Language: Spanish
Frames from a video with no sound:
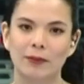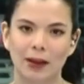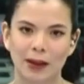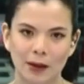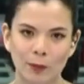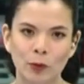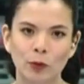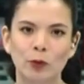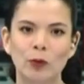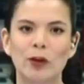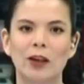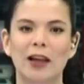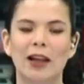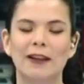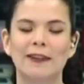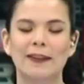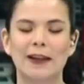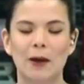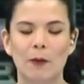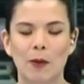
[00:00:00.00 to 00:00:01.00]
tenemos
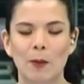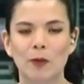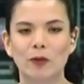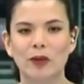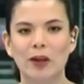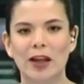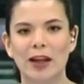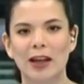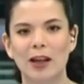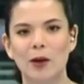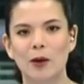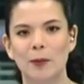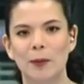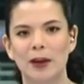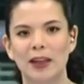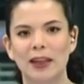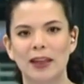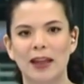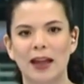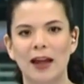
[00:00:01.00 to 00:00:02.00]
un enlace, le vamos a dar la
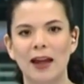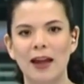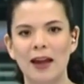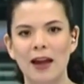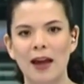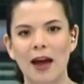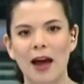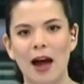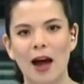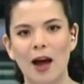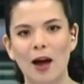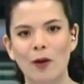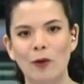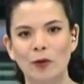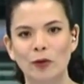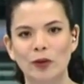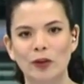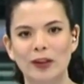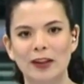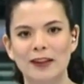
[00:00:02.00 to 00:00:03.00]
bienvenida
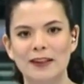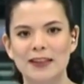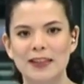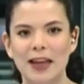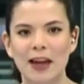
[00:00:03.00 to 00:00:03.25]
a José de